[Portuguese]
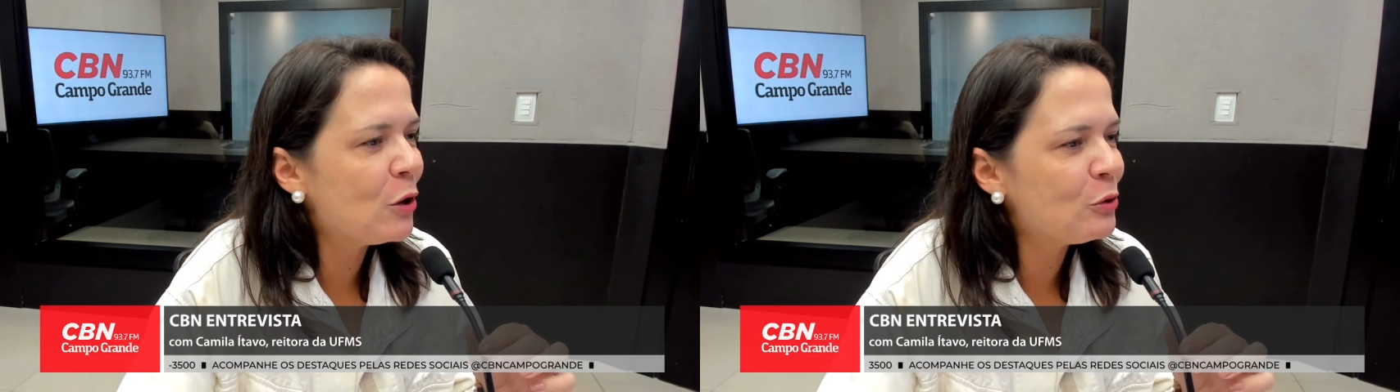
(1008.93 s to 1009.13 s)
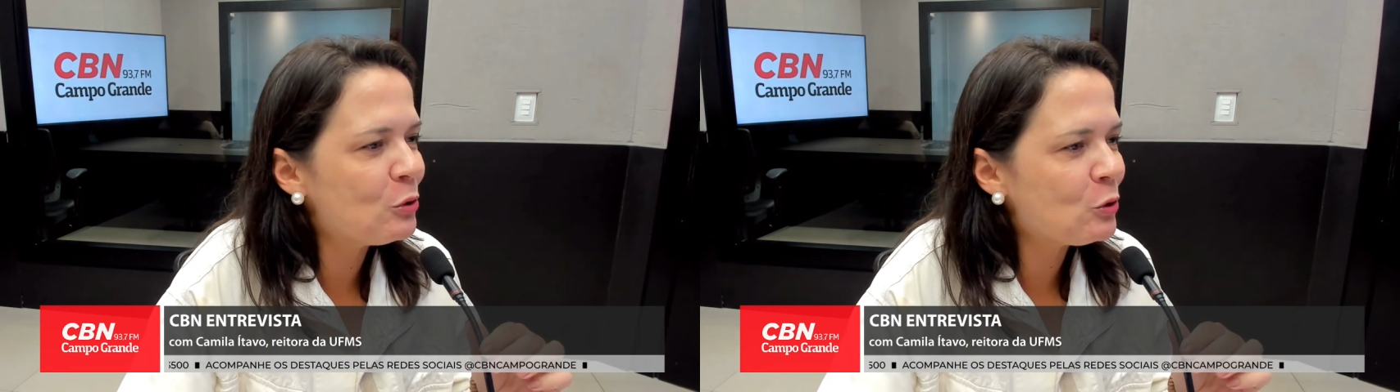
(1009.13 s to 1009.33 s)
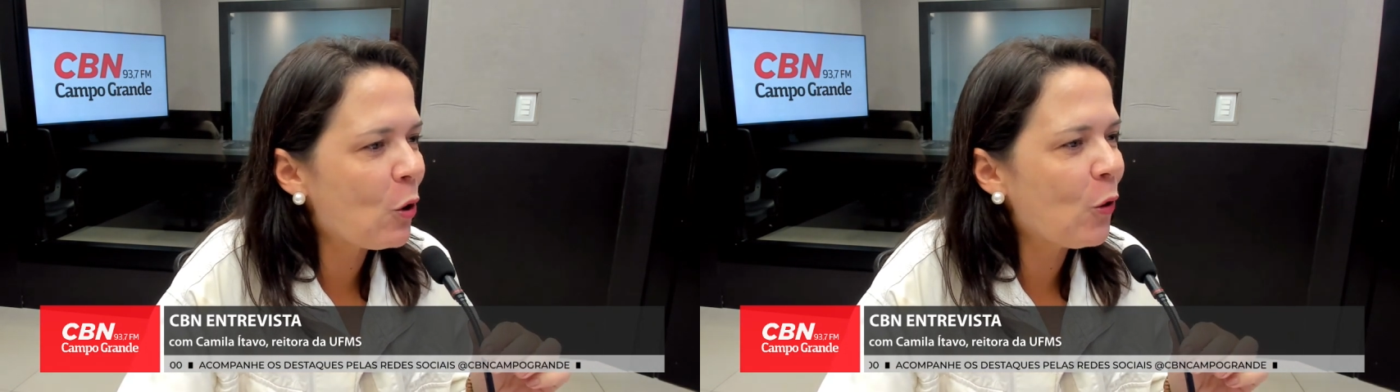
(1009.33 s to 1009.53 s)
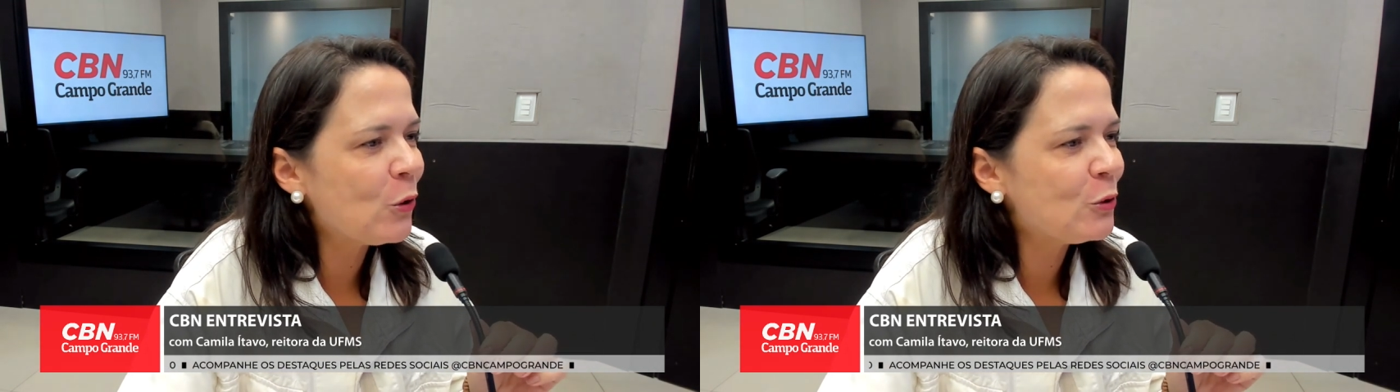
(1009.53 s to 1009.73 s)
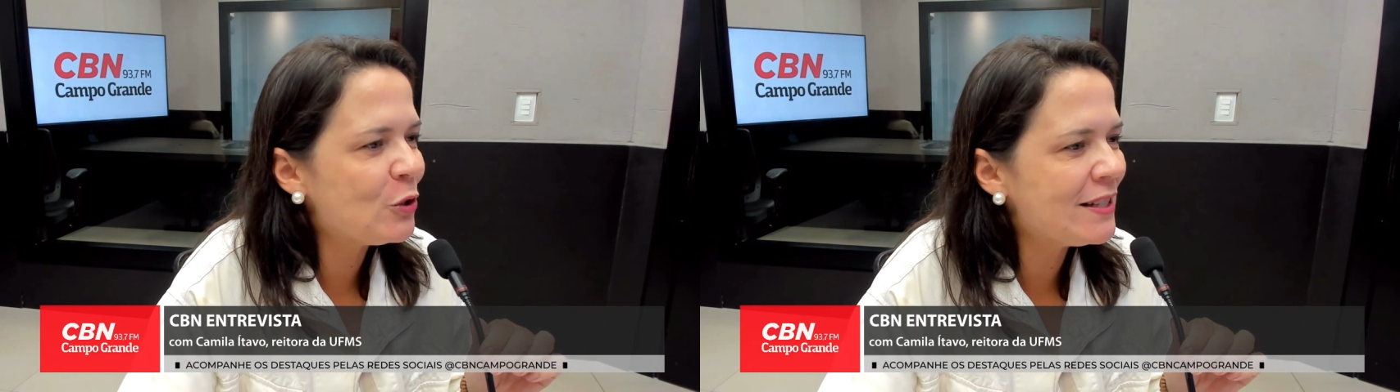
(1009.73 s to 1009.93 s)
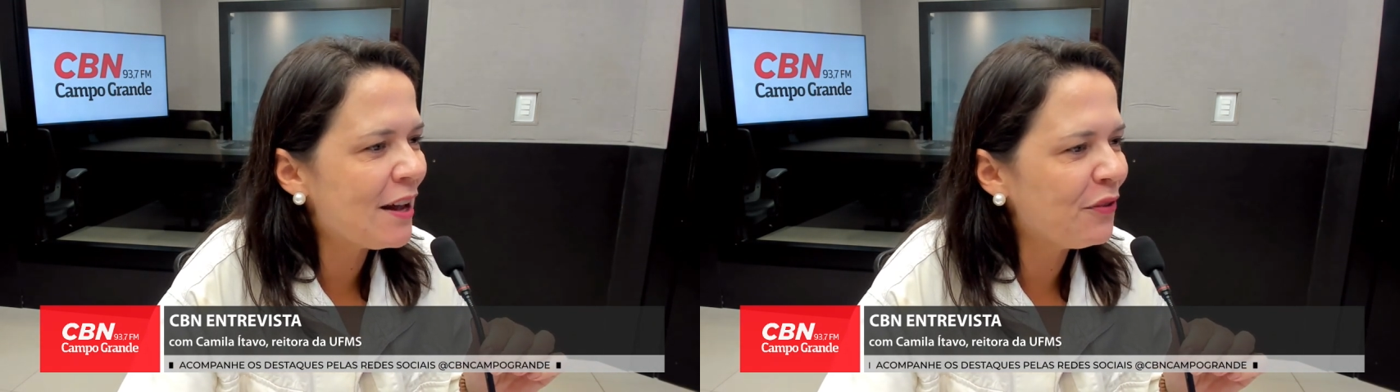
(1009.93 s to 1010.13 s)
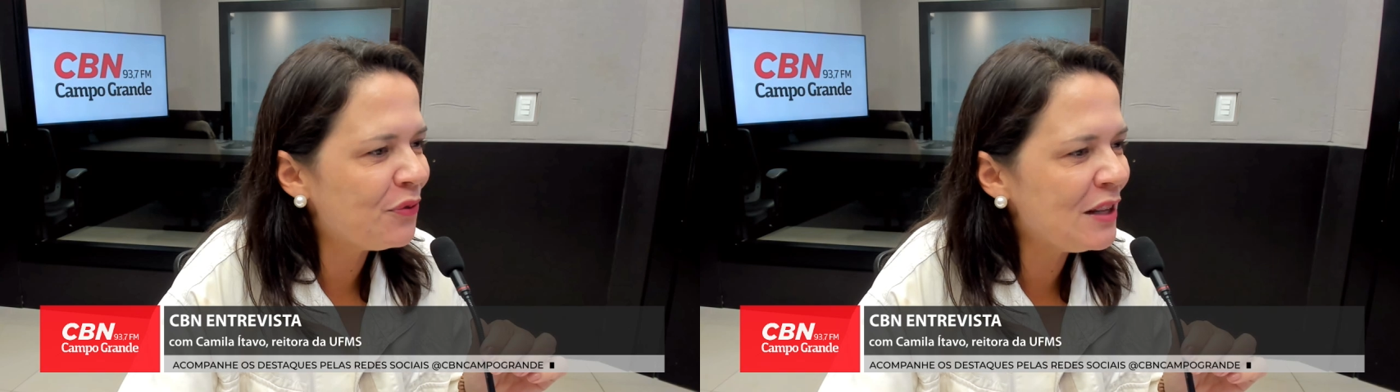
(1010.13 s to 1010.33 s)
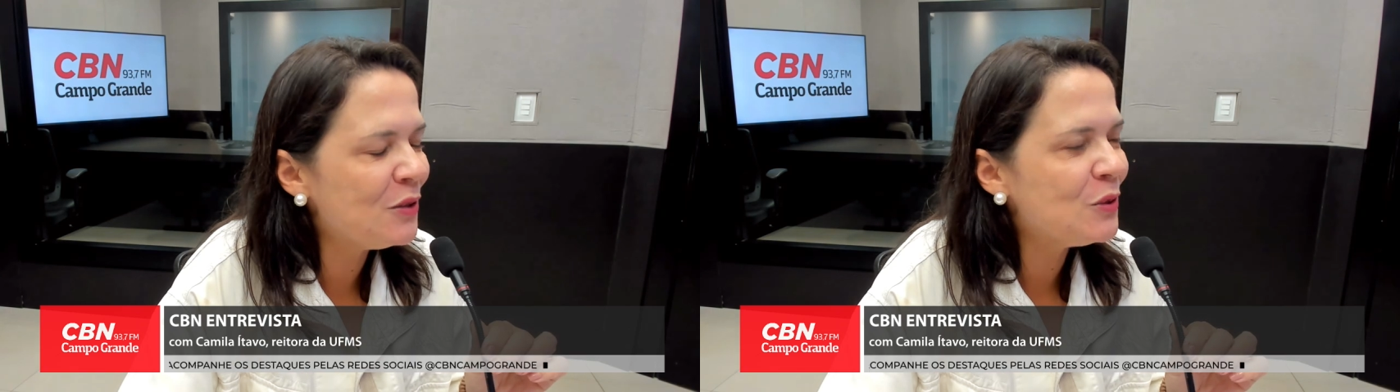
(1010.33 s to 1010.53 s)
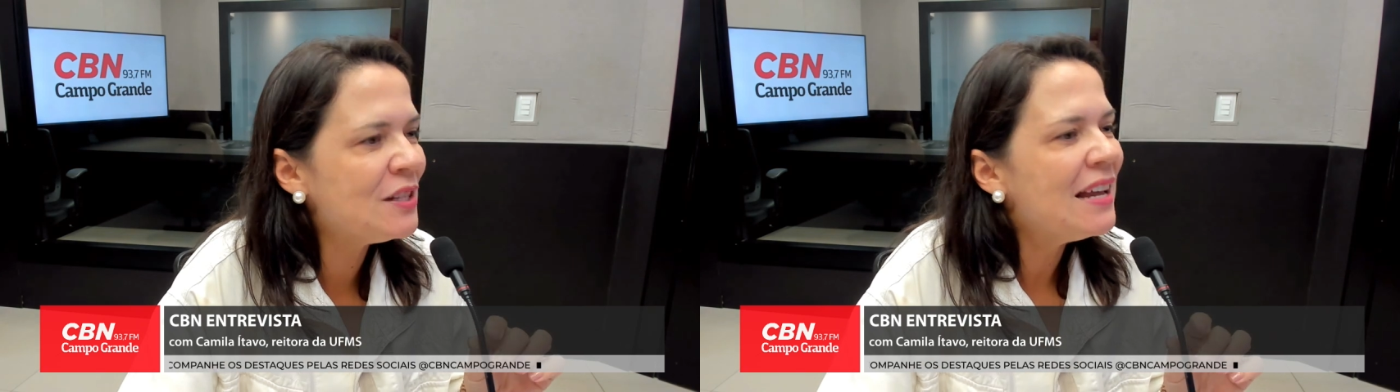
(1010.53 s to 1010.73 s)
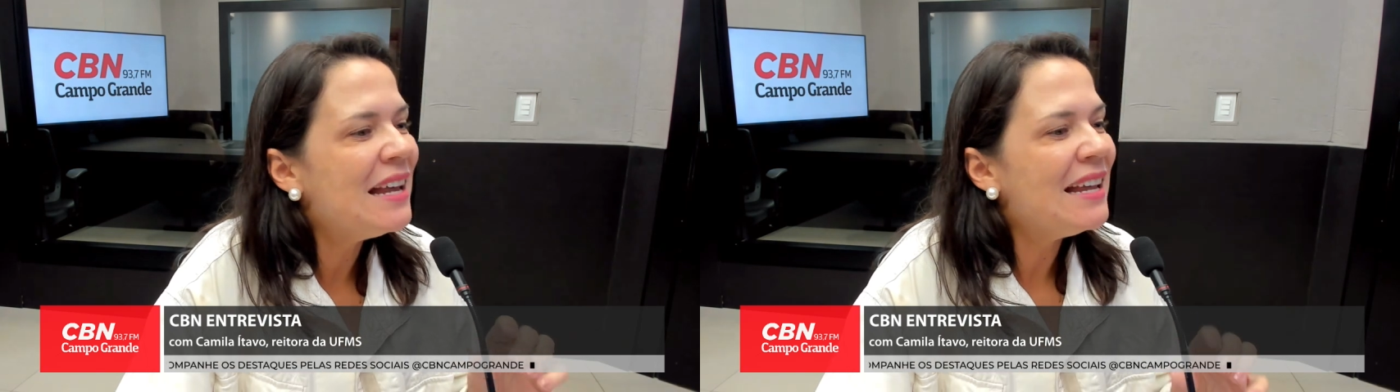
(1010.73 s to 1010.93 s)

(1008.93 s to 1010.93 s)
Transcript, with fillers: nossos sonhos, desafios,